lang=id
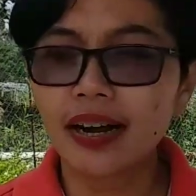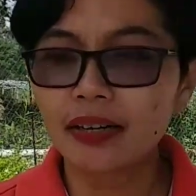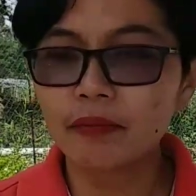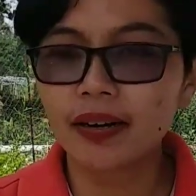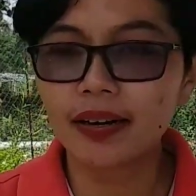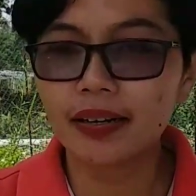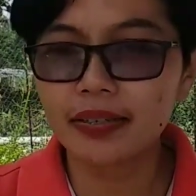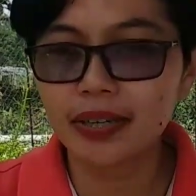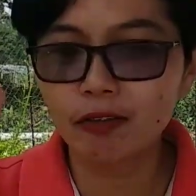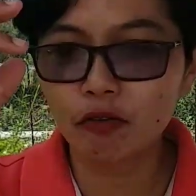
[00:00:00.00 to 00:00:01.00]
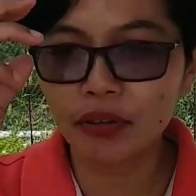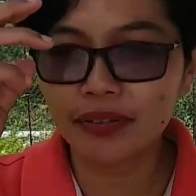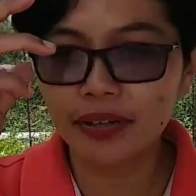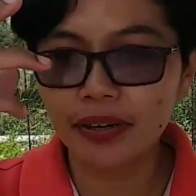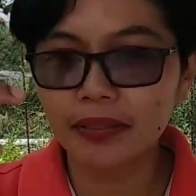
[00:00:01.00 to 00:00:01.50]
Kaya makalah
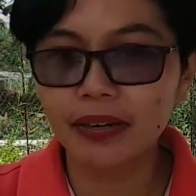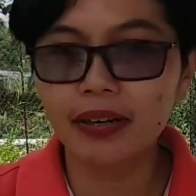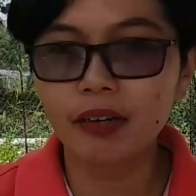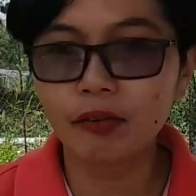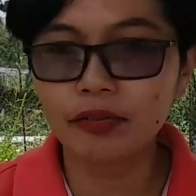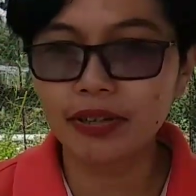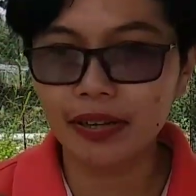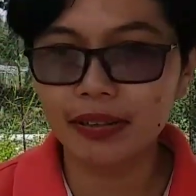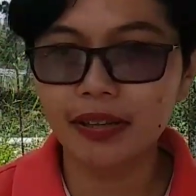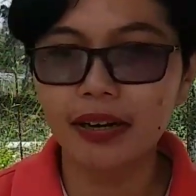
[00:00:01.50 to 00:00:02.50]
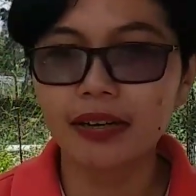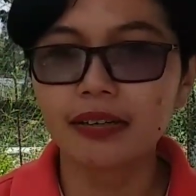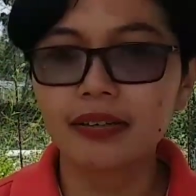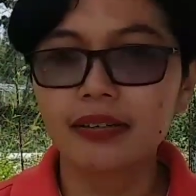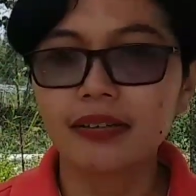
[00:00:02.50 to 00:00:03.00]
siaturkan caranta geluh caranta
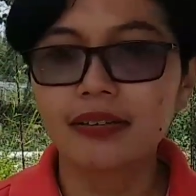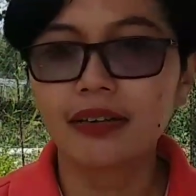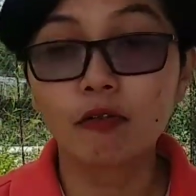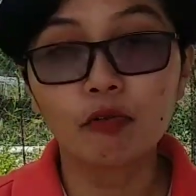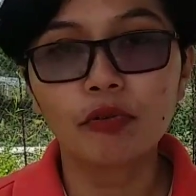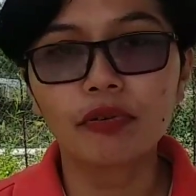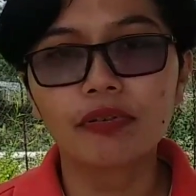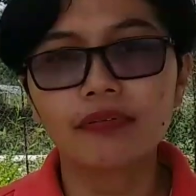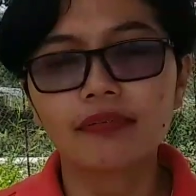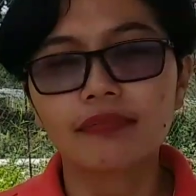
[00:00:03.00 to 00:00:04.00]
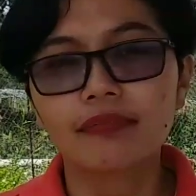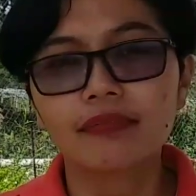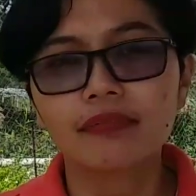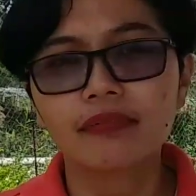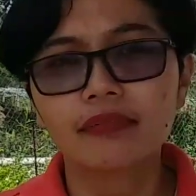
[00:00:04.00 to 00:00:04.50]
rukur.
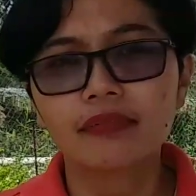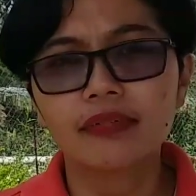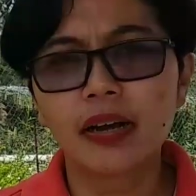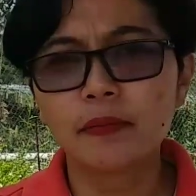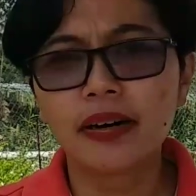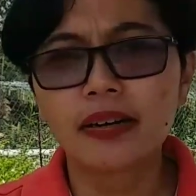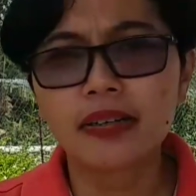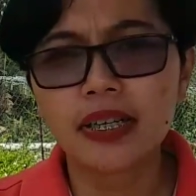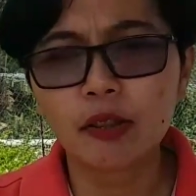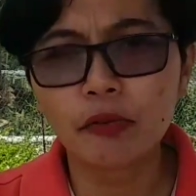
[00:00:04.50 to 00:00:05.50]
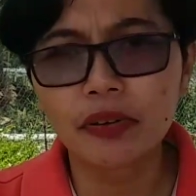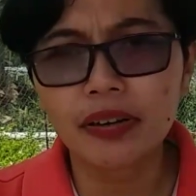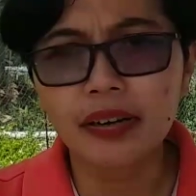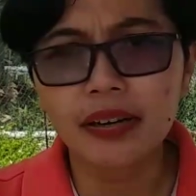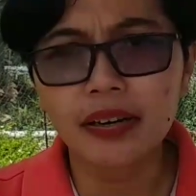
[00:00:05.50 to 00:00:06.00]
Kai makalah
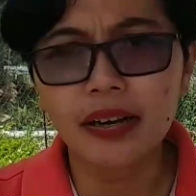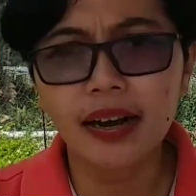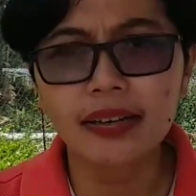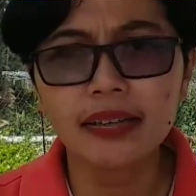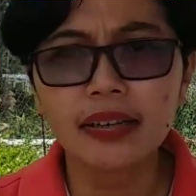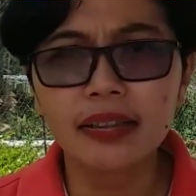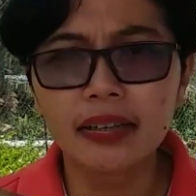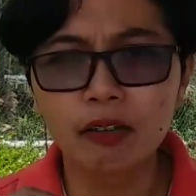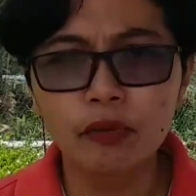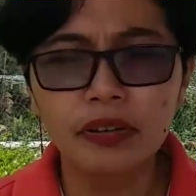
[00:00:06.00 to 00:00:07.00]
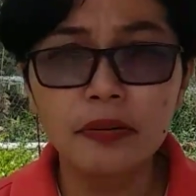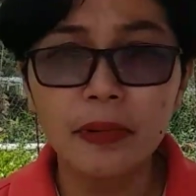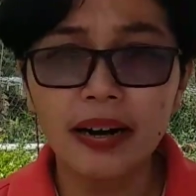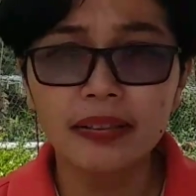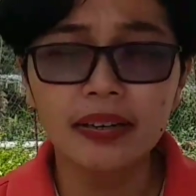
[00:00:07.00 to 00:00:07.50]
aturkan ni, adik kita terhun di
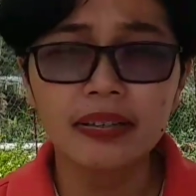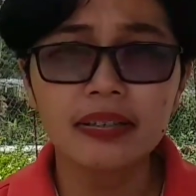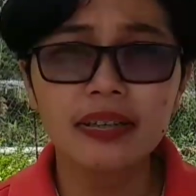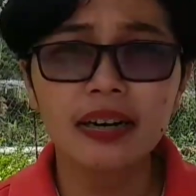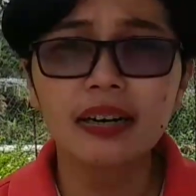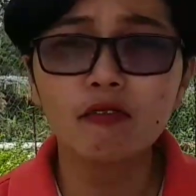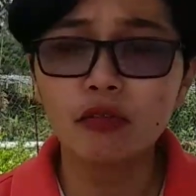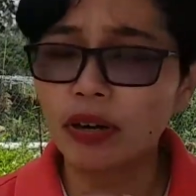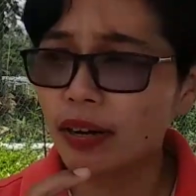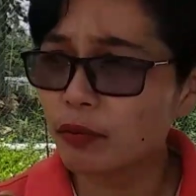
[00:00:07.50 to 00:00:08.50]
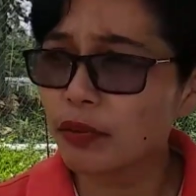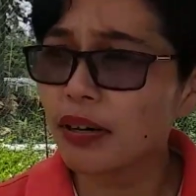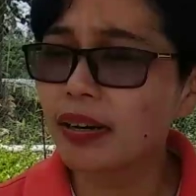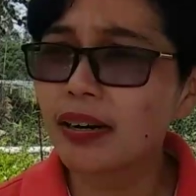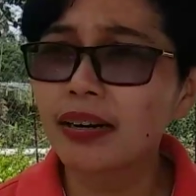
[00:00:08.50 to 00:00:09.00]
tangan ca guna ngatur
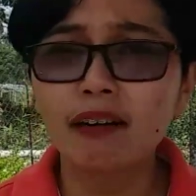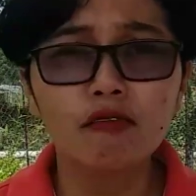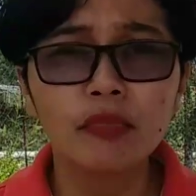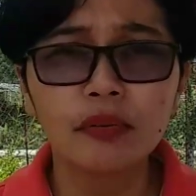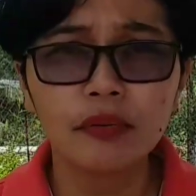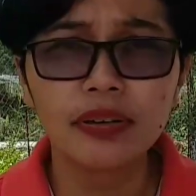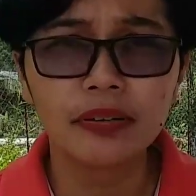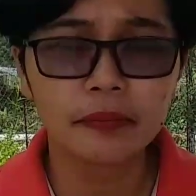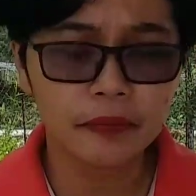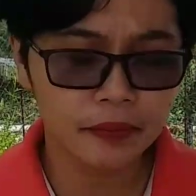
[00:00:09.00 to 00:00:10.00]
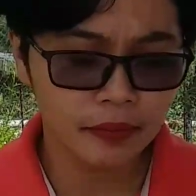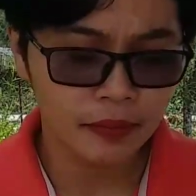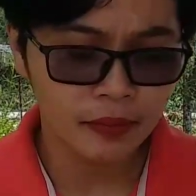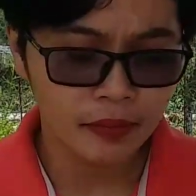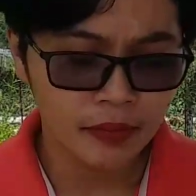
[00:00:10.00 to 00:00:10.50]
kerina nalu maholi.
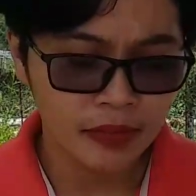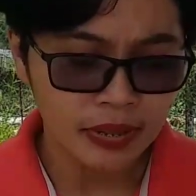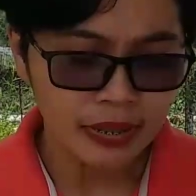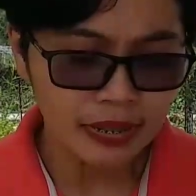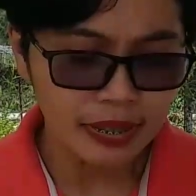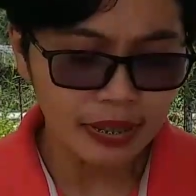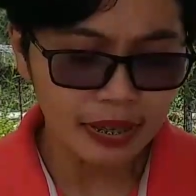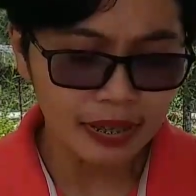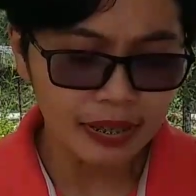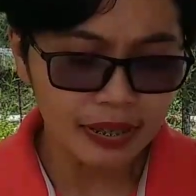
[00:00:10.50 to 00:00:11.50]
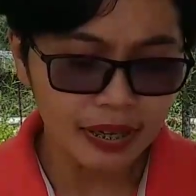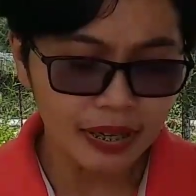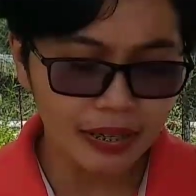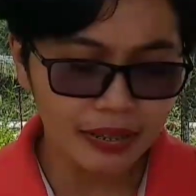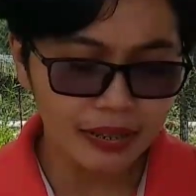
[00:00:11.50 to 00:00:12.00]
Janarah
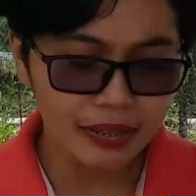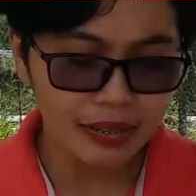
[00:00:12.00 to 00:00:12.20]
nina